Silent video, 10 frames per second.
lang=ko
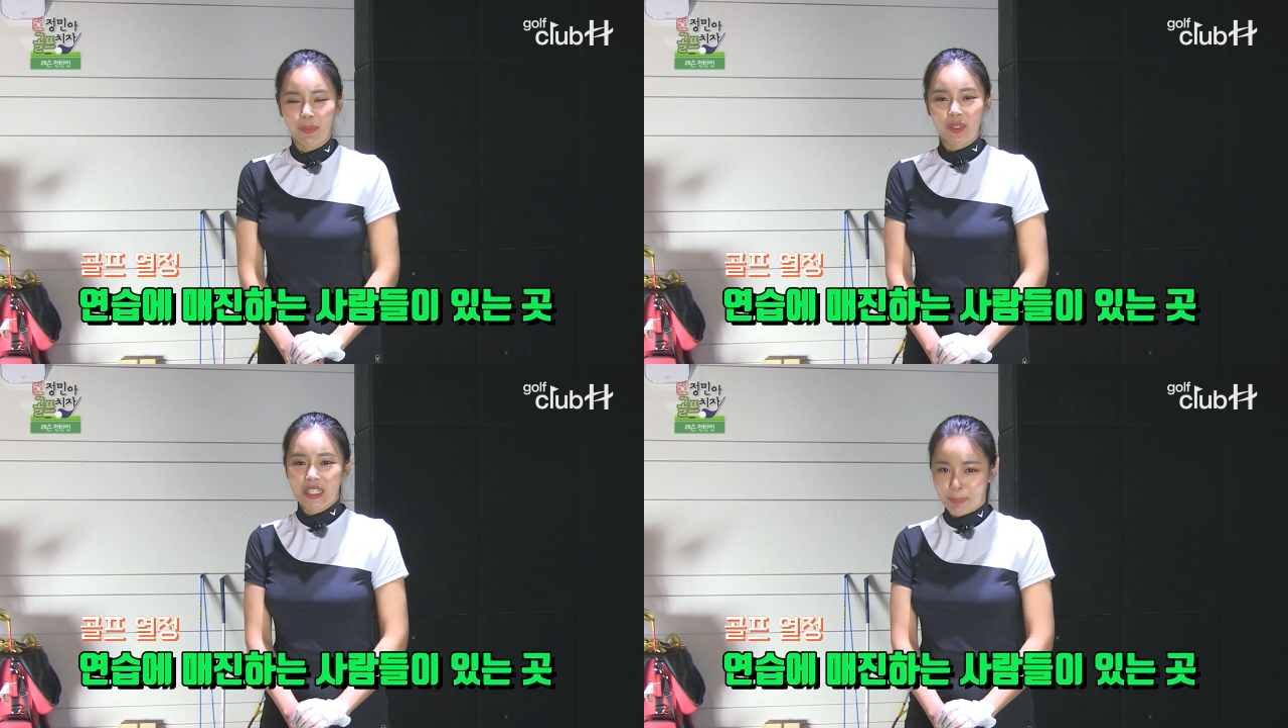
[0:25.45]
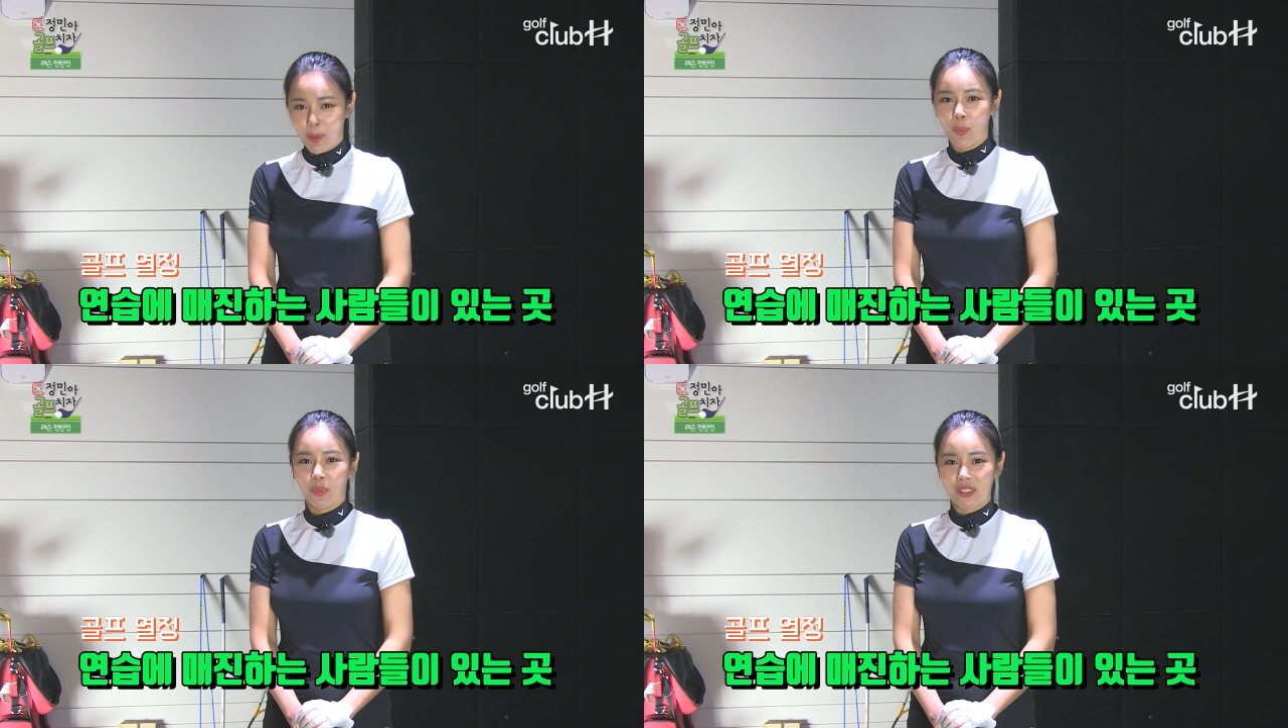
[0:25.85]
한번
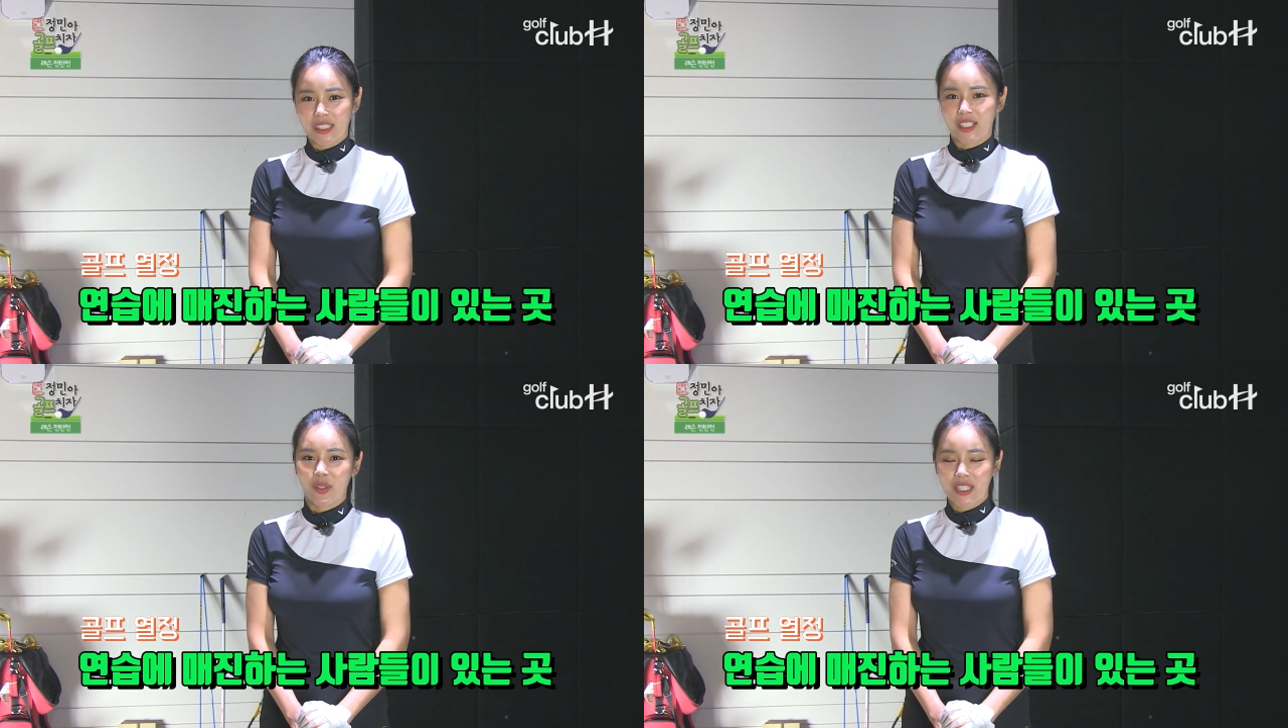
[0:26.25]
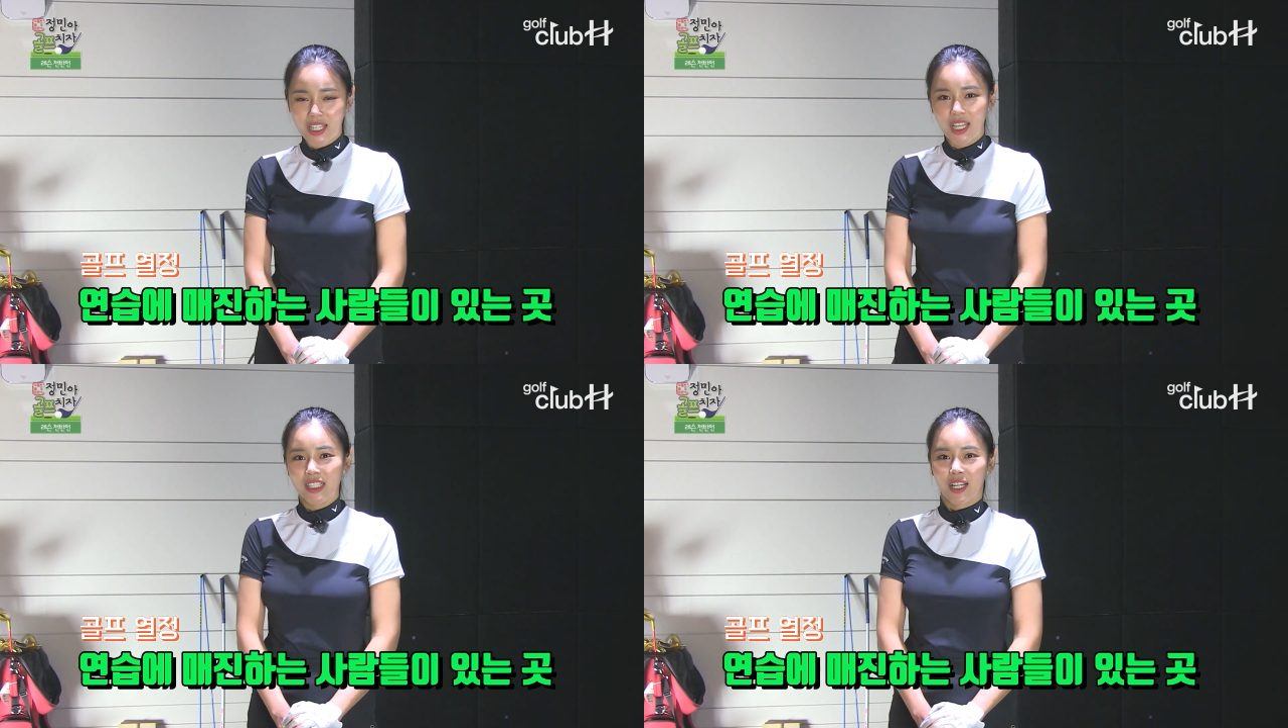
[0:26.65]
짚어보는 그런
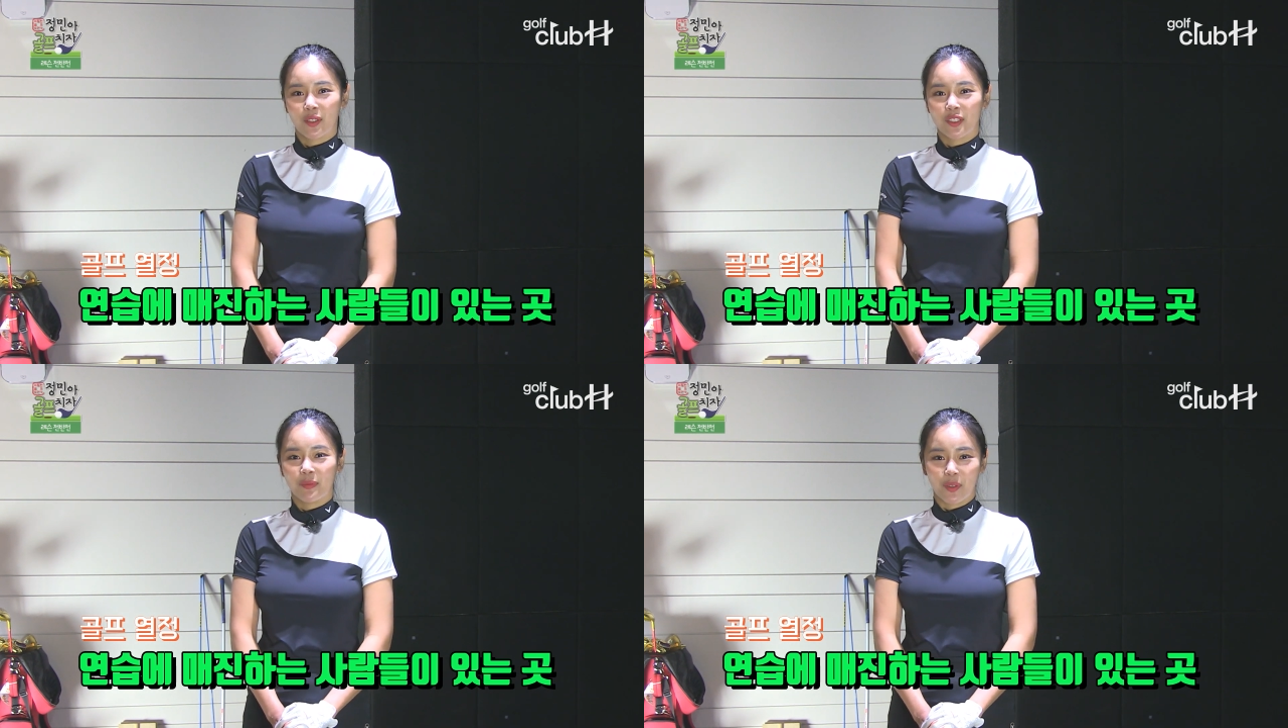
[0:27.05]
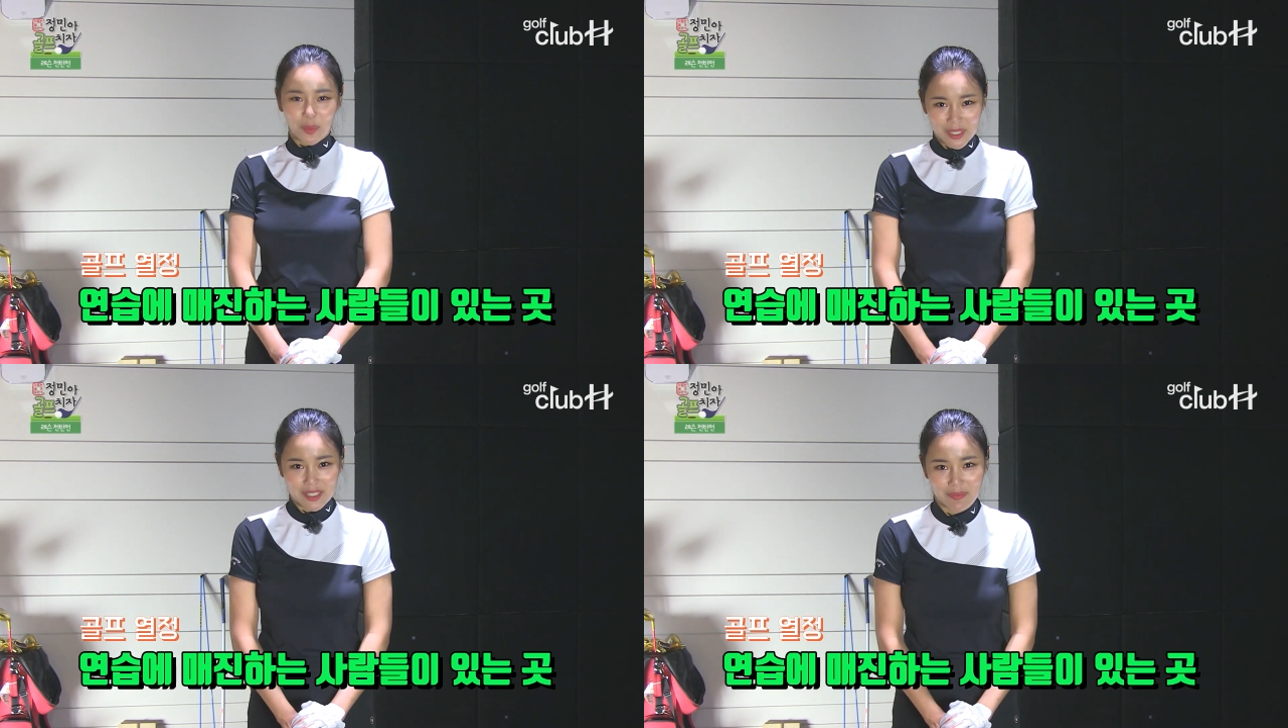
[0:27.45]
시간을 가졌으면
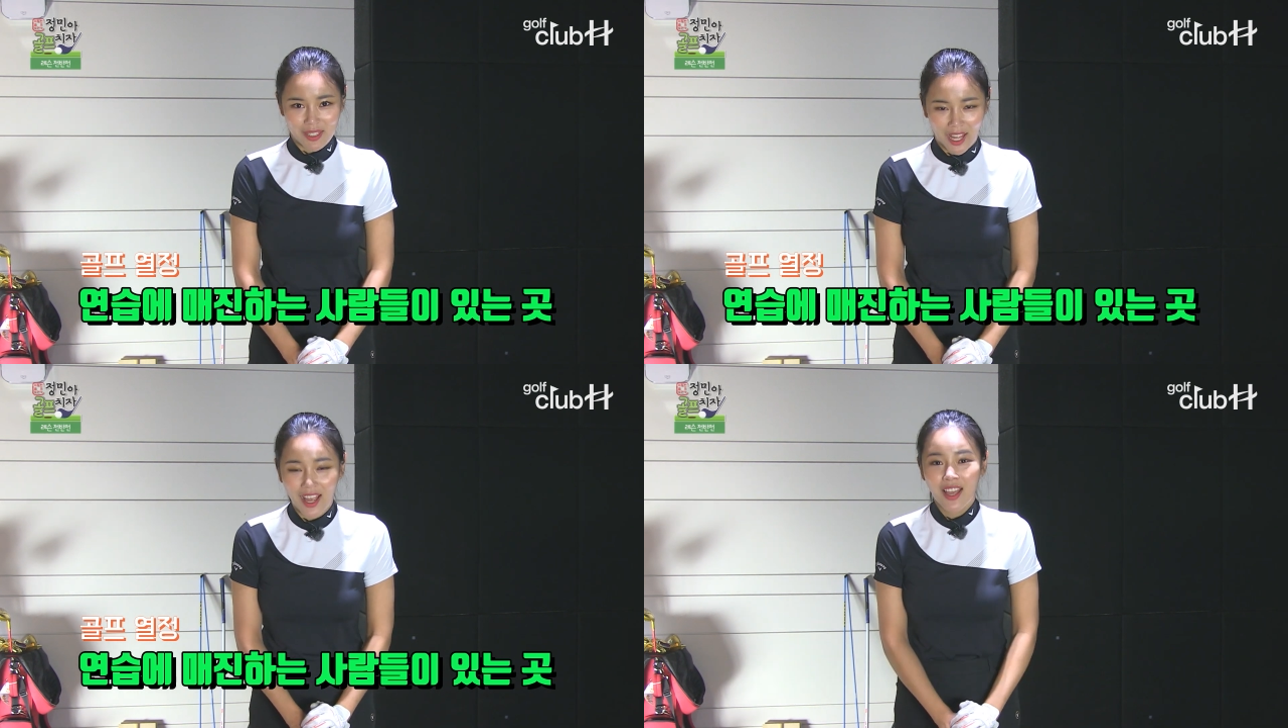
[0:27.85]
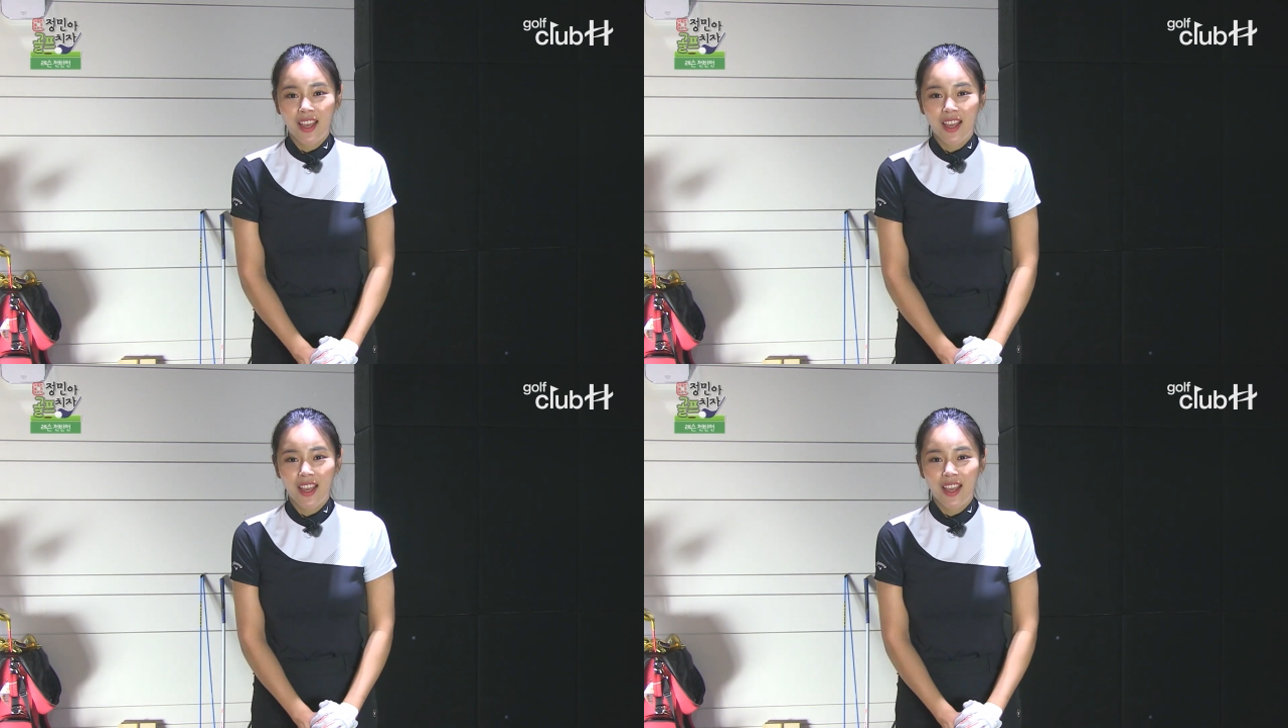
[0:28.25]
좋겠습니다.